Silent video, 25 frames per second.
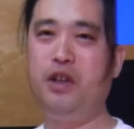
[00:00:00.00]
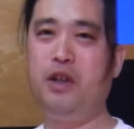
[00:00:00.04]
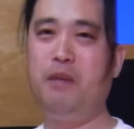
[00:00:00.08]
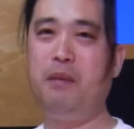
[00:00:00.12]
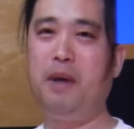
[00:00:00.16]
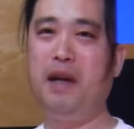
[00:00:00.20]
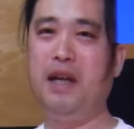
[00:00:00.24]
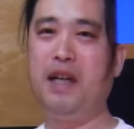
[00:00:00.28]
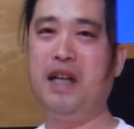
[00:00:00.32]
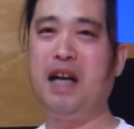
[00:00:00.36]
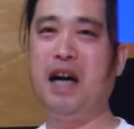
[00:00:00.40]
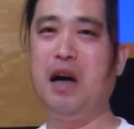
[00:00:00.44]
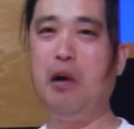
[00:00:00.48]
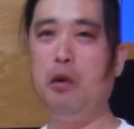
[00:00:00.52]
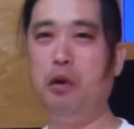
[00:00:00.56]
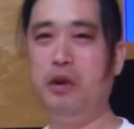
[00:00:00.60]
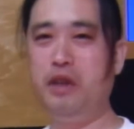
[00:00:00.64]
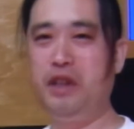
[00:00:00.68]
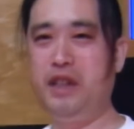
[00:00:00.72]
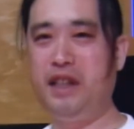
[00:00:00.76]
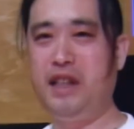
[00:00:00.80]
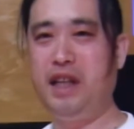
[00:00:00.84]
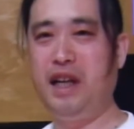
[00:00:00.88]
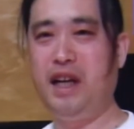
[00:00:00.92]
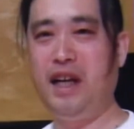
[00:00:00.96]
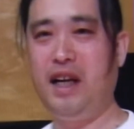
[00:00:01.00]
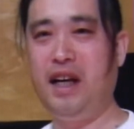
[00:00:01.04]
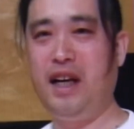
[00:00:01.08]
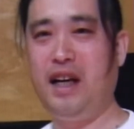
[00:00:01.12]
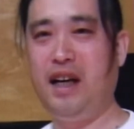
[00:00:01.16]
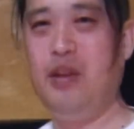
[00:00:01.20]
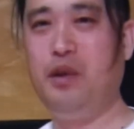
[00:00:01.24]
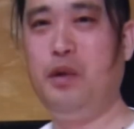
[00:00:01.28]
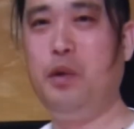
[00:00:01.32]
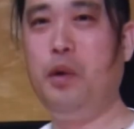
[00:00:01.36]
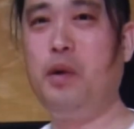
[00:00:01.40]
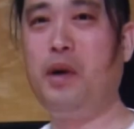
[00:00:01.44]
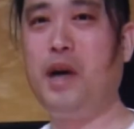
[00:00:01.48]
パソコンの映像
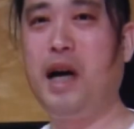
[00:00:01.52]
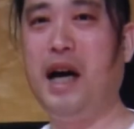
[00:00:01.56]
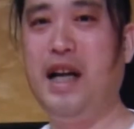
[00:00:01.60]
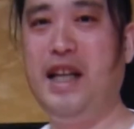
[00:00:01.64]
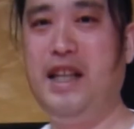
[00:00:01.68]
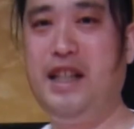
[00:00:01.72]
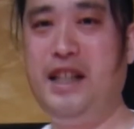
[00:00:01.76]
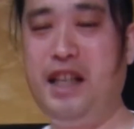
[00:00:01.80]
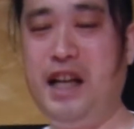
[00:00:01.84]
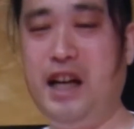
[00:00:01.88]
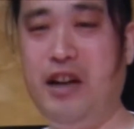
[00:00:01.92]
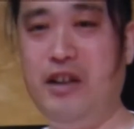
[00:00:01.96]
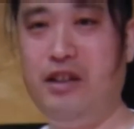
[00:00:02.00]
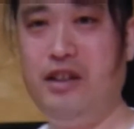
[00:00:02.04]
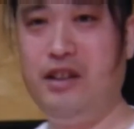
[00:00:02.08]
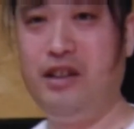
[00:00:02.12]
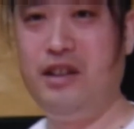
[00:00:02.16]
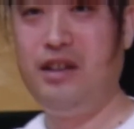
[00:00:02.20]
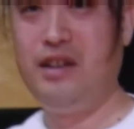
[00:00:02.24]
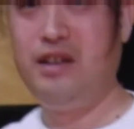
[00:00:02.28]
を古いプロジェ